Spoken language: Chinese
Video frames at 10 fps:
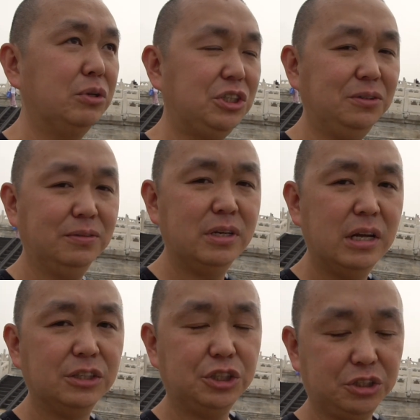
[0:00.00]
不清，
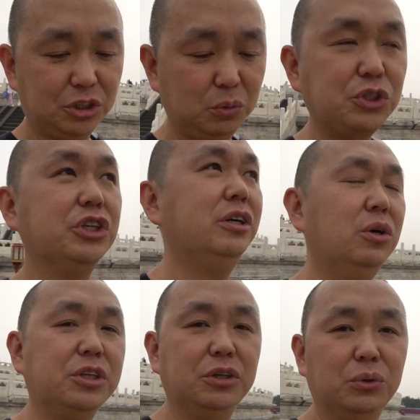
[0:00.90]
这个时候我身
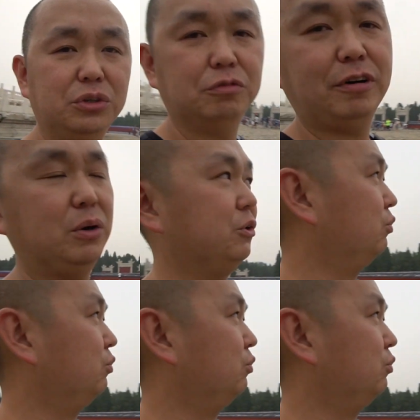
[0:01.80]
后这个东西就发挥